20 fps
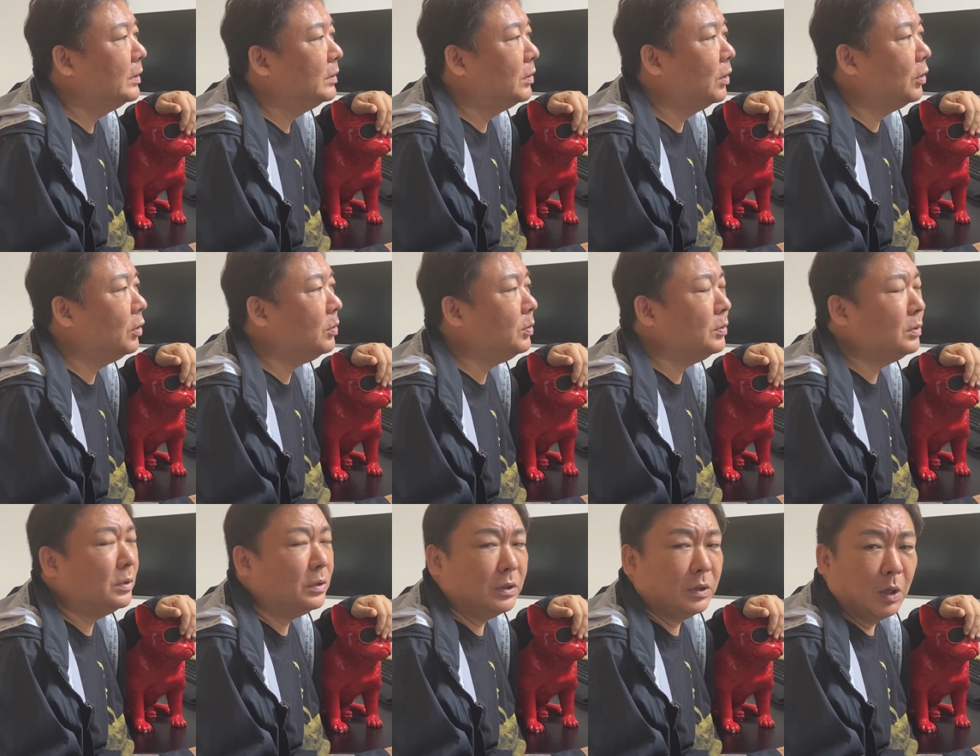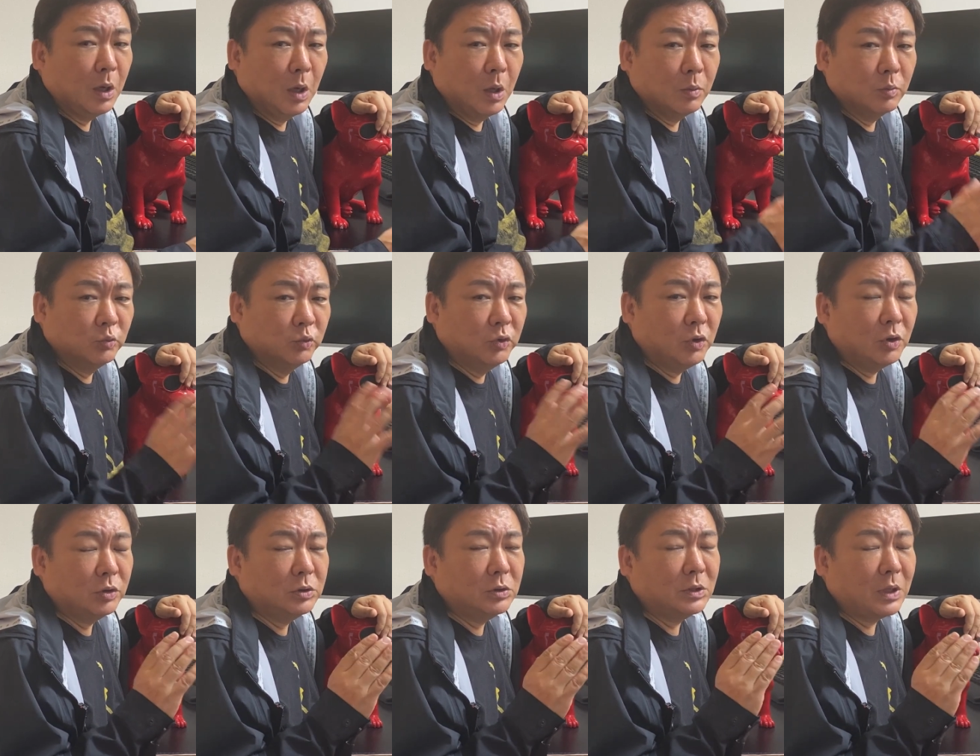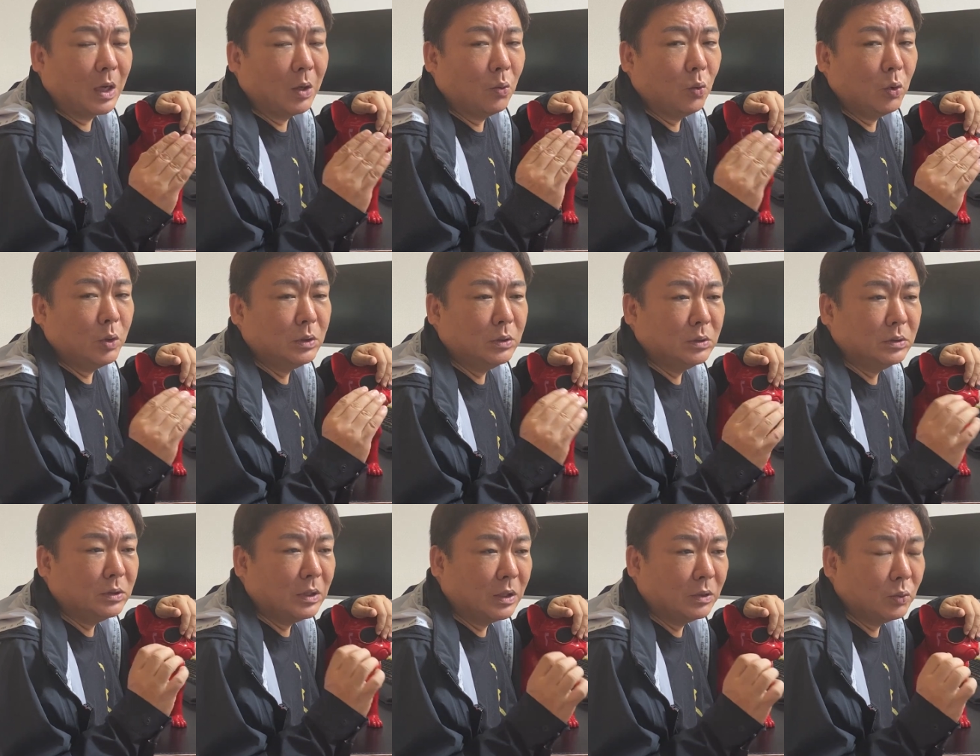여러분들이 무엇을 갖고
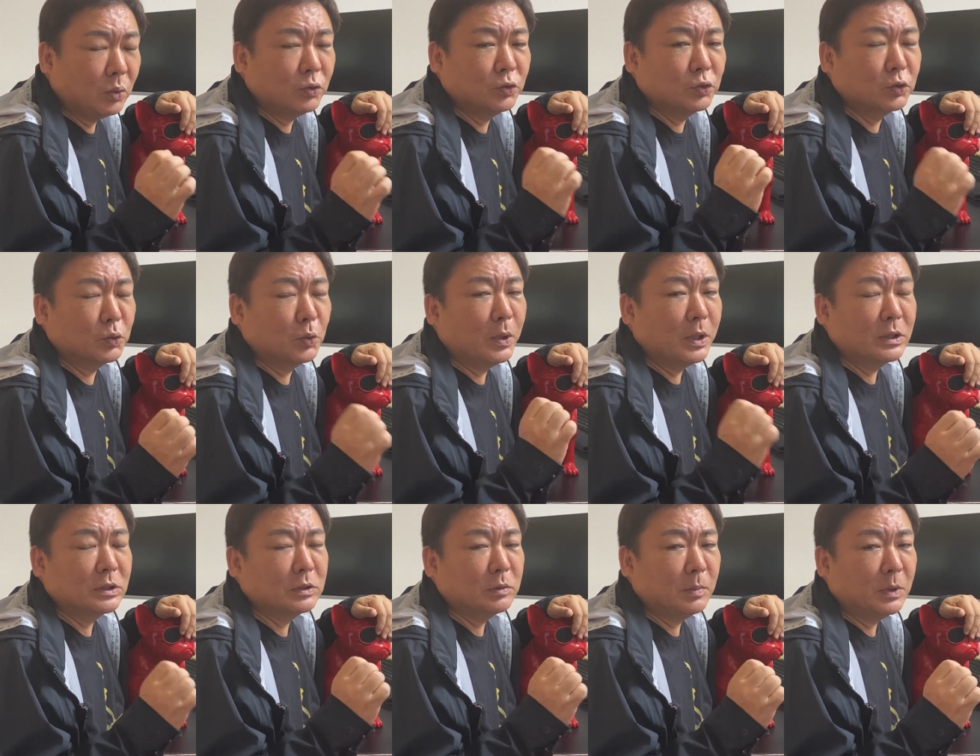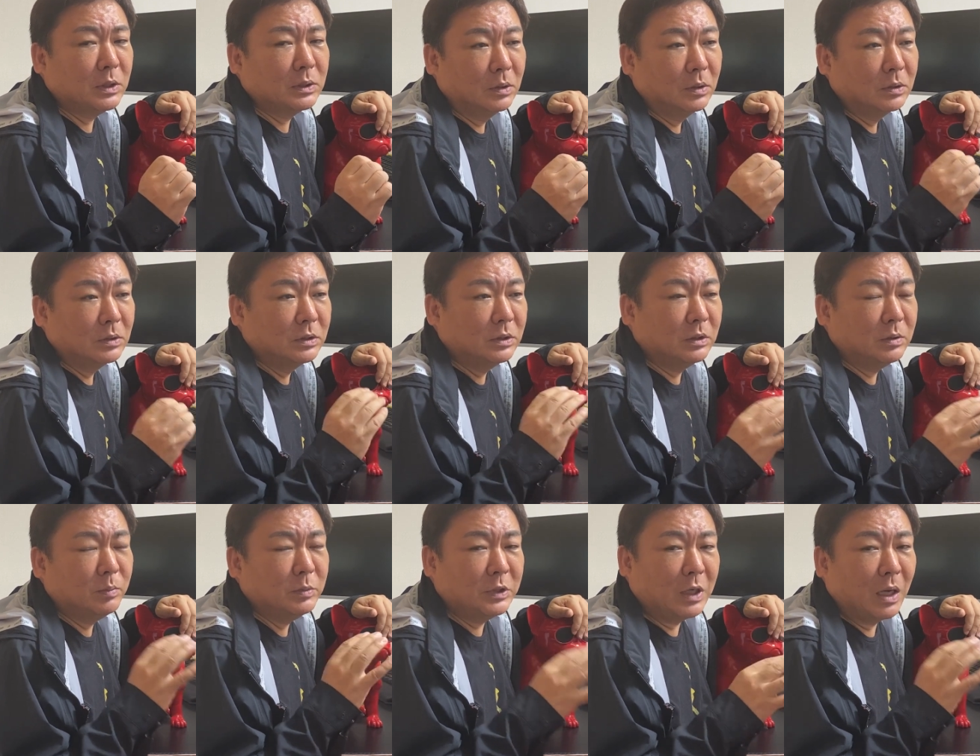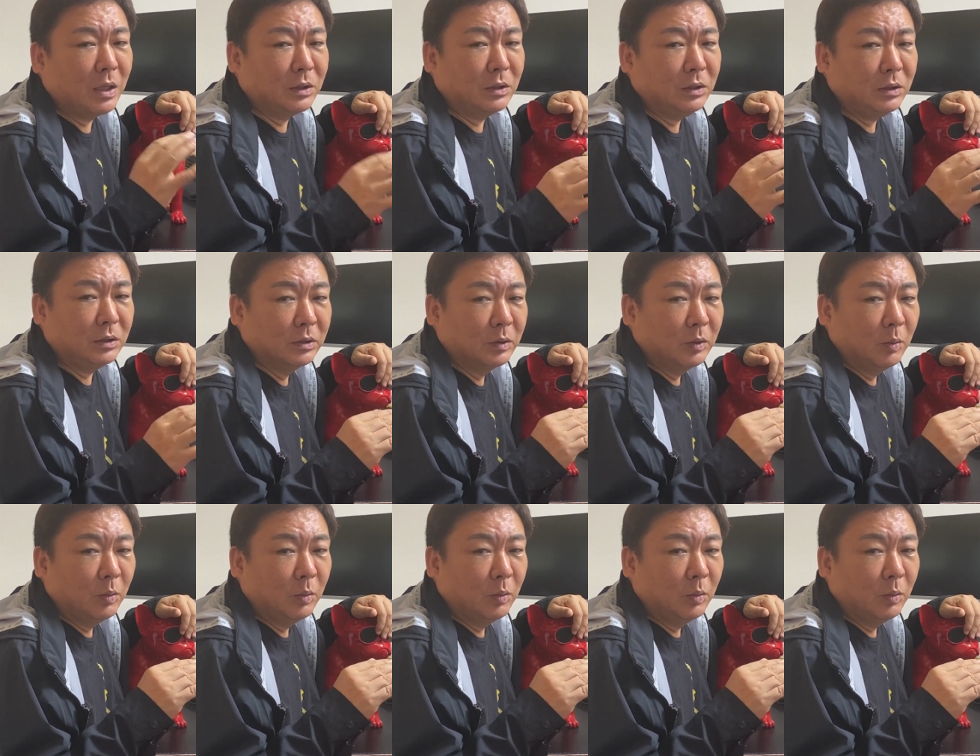있느냐도 중요하지만 지금 장이